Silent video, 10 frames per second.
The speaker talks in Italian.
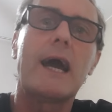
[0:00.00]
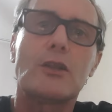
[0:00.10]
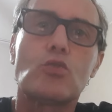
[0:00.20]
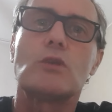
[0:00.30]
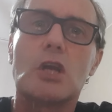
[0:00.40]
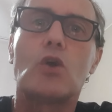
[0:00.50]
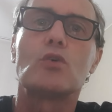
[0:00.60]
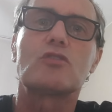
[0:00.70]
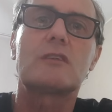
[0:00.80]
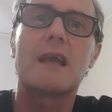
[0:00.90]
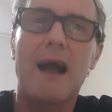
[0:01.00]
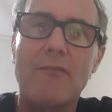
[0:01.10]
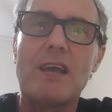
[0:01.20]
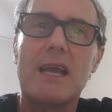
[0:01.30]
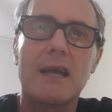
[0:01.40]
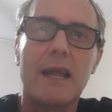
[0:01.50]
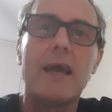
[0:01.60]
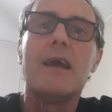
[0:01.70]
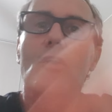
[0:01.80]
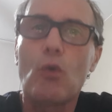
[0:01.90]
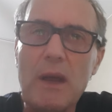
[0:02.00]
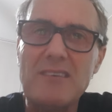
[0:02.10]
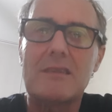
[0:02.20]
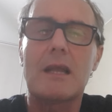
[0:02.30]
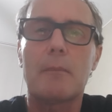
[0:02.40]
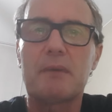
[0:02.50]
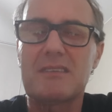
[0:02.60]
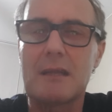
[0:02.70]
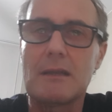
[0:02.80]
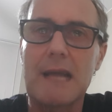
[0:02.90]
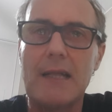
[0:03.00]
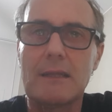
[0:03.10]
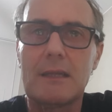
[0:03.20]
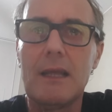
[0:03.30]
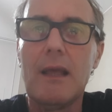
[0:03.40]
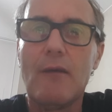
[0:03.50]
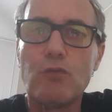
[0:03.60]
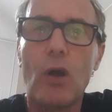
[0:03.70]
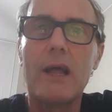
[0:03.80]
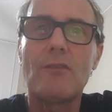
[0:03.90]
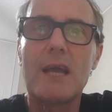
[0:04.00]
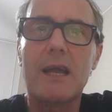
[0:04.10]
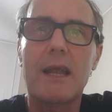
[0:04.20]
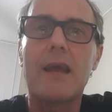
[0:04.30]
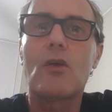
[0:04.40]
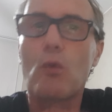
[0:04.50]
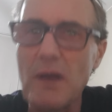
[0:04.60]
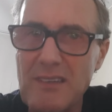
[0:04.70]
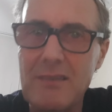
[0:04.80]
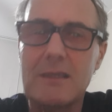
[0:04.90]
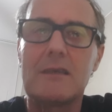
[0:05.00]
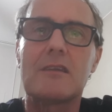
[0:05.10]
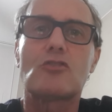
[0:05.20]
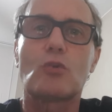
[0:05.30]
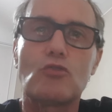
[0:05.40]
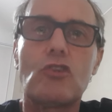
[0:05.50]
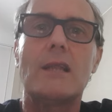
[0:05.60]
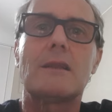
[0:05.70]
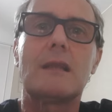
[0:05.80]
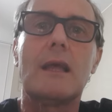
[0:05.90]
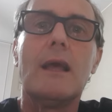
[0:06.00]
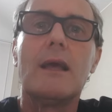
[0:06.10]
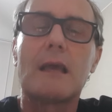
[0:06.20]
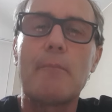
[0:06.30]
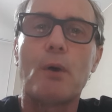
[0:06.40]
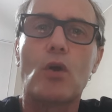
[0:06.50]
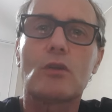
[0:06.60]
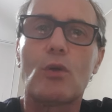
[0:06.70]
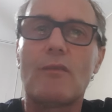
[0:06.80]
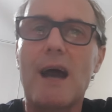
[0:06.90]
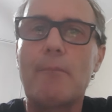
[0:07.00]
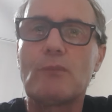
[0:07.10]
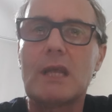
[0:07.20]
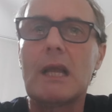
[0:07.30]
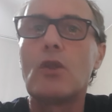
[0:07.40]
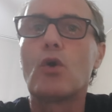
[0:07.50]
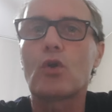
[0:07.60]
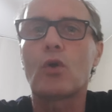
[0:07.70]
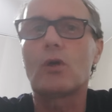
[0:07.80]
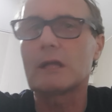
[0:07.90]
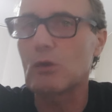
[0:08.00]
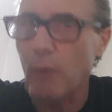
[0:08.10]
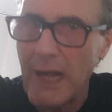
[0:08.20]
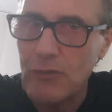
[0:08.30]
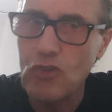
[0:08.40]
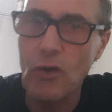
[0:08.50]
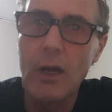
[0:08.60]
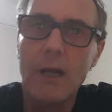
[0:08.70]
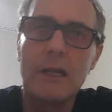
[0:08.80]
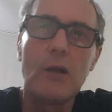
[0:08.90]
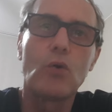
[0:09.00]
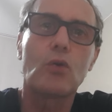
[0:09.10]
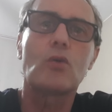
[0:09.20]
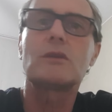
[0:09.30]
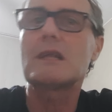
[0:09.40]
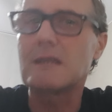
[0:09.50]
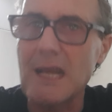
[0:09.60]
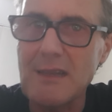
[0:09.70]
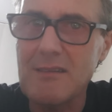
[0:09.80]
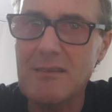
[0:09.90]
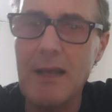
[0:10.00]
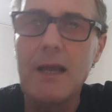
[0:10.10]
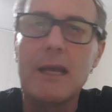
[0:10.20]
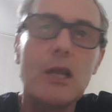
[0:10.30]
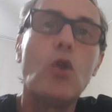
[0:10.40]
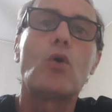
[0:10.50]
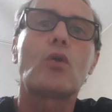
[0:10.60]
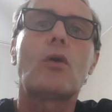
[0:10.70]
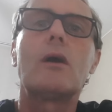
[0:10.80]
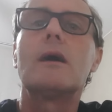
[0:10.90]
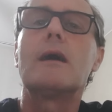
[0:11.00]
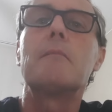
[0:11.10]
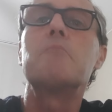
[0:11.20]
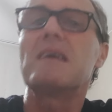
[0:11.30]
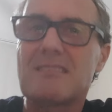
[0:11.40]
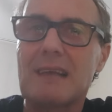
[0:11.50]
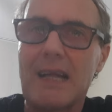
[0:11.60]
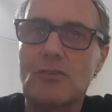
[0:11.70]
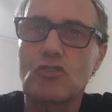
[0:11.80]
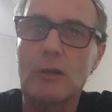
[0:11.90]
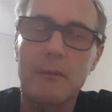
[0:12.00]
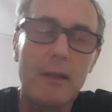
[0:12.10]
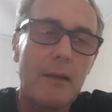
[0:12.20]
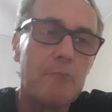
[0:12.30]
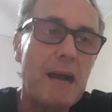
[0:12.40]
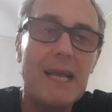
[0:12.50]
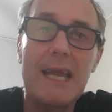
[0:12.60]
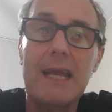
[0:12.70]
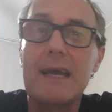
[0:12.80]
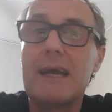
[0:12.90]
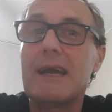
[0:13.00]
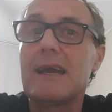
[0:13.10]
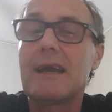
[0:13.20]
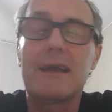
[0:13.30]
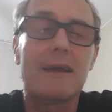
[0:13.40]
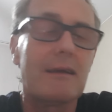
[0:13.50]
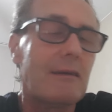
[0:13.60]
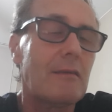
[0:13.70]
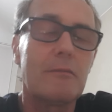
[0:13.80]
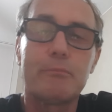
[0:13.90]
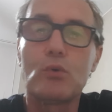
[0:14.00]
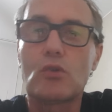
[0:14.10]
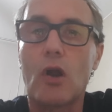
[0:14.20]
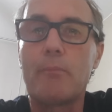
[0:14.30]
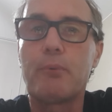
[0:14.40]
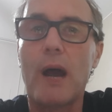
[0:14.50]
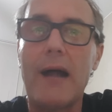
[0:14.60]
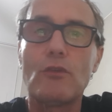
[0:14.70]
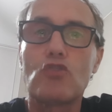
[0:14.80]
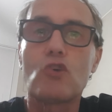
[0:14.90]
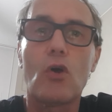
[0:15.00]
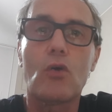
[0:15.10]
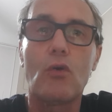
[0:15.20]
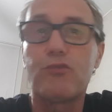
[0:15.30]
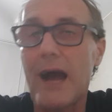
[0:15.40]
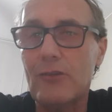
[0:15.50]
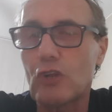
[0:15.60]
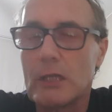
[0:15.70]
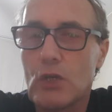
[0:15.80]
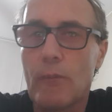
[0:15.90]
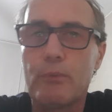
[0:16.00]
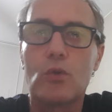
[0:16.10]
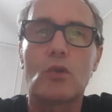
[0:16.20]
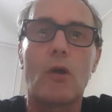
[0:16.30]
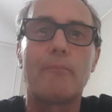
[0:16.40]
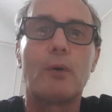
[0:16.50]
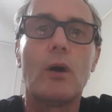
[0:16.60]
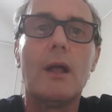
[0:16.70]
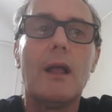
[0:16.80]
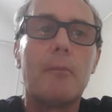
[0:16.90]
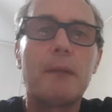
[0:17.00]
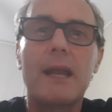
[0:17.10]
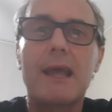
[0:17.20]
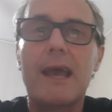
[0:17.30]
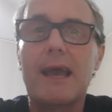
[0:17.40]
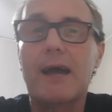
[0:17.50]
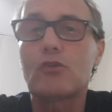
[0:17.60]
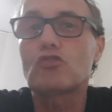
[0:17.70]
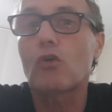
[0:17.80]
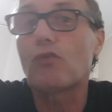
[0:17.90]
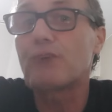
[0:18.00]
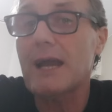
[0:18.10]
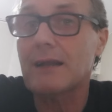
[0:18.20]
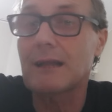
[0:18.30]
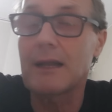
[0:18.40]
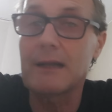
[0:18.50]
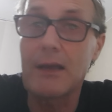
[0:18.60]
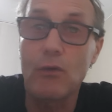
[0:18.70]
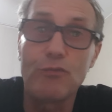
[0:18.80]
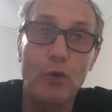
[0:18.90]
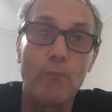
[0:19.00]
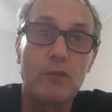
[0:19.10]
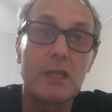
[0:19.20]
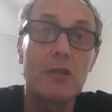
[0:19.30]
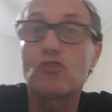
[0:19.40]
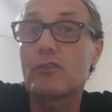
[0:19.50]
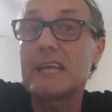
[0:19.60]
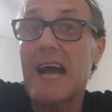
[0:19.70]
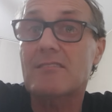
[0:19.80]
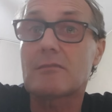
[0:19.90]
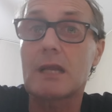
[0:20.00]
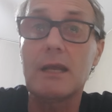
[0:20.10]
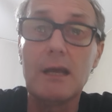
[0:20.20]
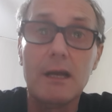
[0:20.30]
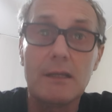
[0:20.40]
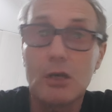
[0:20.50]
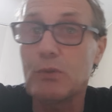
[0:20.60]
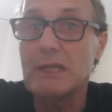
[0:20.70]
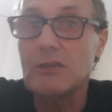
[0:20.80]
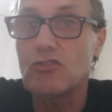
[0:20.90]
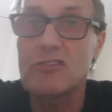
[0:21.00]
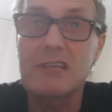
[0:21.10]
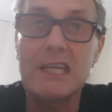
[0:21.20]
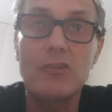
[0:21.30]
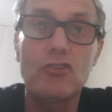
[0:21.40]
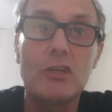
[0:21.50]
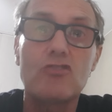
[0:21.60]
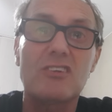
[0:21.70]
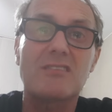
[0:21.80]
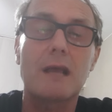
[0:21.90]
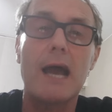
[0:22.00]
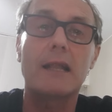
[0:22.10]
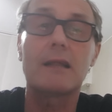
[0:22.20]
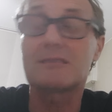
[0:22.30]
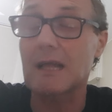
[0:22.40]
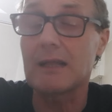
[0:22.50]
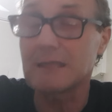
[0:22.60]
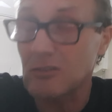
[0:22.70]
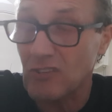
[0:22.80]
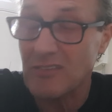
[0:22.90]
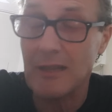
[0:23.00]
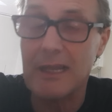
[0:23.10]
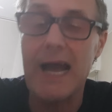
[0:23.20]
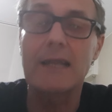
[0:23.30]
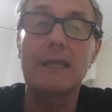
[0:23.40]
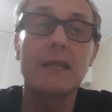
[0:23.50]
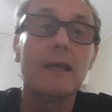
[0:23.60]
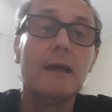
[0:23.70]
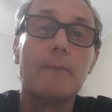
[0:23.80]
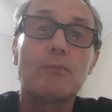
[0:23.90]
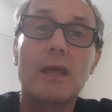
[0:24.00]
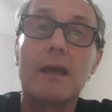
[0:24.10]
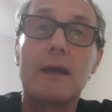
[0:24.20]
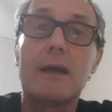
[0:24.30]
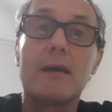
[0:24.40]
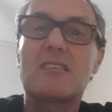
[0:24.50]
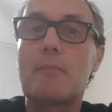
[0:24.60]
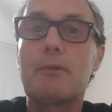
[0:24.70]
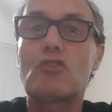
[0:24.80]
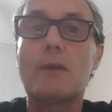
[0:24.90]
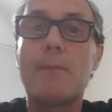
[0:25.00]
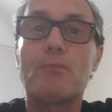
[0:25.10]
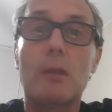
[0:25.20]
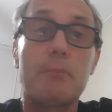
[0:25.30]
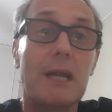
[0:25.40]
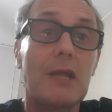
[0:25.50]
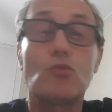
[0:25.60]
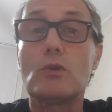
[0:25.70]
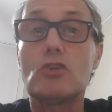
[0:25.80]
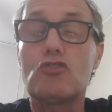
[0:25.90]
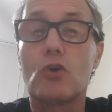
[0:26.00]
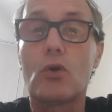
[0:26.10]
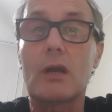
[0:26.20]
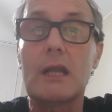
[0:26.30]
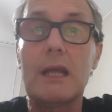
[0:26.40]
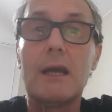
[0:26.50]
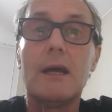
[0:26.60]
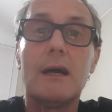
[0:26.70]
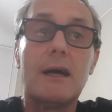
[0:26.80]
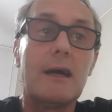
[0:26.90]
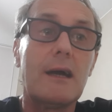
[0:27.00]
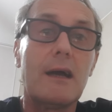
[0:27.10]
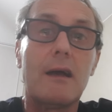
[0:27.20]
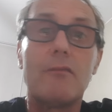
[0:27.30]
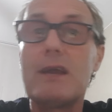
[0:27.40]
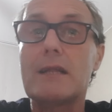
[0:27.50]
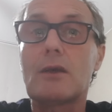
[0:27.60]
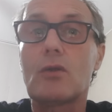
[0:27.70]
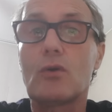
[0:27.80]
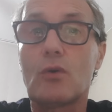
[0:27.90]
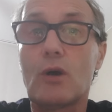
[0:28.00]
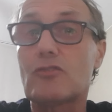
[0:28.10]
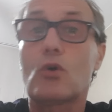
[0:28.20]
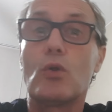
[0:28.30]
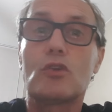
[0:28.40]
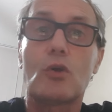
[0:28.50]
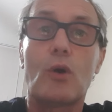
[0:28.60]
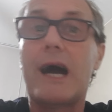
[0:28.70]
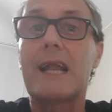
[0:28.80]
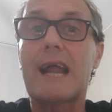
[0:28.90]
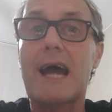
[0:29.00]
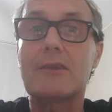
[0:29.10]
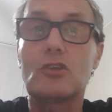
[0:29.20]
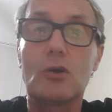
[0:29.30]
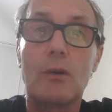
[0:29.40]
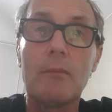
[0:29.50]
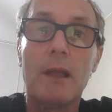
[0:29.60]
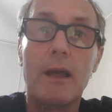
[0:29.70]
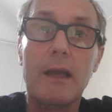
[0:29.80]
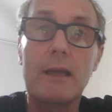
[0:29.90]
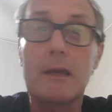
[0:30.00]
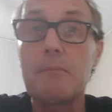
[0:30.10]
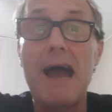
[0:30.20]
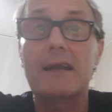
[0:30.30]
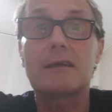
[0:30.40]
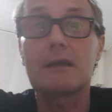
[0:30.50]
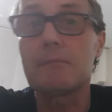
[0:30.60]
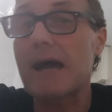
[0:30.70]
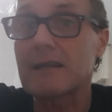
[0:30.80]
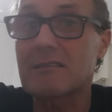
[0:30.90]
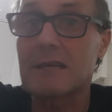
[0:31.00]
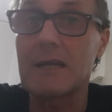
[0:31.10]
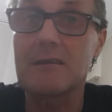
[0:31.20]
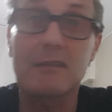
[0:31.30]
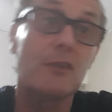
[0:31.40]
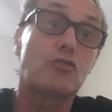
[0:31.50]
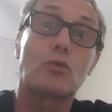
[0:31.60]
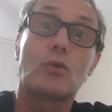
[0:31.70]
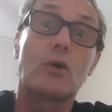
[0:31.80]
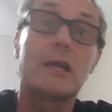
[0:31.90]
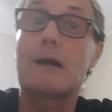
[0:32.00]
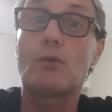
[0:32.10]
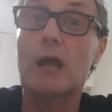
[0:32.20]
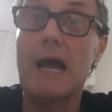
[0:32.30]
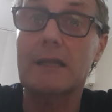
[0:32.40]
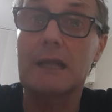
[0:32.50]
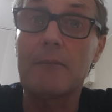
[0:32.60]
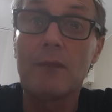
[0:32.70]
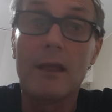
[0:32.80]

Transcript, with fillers: a tutti i costi avere questi rappresentanti, vuole avere questi soggetti che portano avanti il loro linguaggio, le loro tendenze, i loro eh, messaggi ma che eh, purtroppo hanno gioco facile, dico purtroppo perché hanno gioco fertile nei confronti di giovinastri di 15, 16, 17 anni che eh, semplicemente perché tutti i giorni eh, vedono o ascoltano alla radio i, i, man, i maneskin se ne sono innamorati.